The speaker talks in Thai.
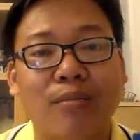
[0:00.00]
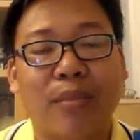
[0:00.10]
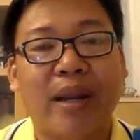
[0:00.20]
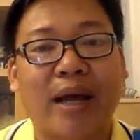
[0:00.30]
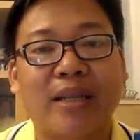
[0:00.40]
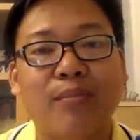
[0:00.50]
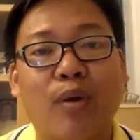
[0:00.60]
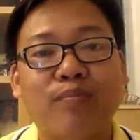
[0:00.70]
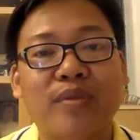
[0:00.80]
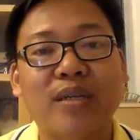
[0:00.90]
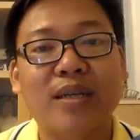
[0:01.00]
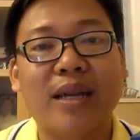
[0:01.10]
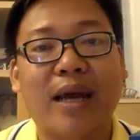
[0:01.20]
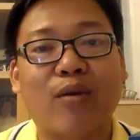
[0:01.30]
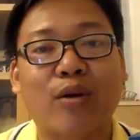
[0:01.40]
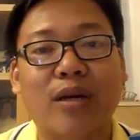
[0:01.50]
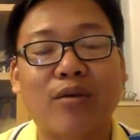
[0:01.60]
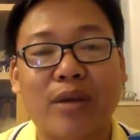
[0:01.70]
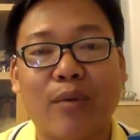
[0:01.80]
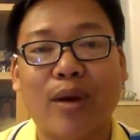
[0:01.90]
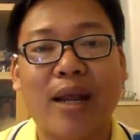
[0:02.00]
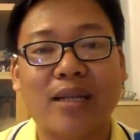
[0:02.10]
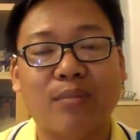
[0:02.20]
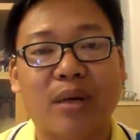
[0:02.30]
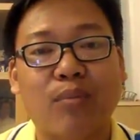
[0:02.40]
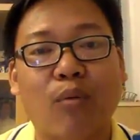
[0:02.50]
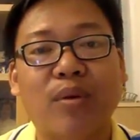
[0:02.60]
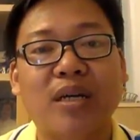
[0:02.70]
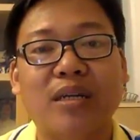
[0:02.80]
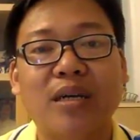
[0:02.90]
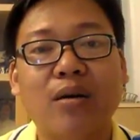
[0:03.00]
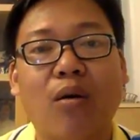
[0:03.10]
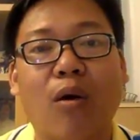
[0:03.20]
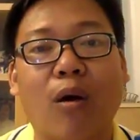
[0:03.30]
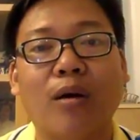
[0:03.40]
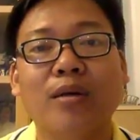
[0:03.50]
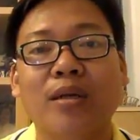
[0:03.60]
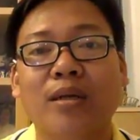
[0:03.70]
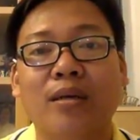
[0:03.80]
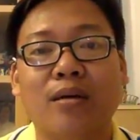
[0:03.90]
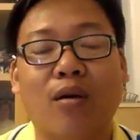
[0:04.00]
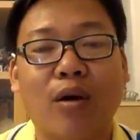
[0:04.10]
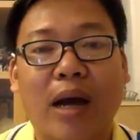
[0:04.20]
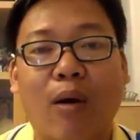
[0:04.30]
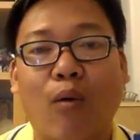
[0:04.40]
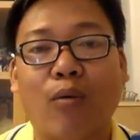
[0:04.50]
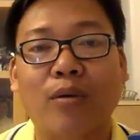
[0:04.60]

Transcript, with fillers: ปัญหาที่พบซึ่งหลายๆคนเข้าใจว่าน่าจะเหมือนผมคือเรื่องของข้อเข่า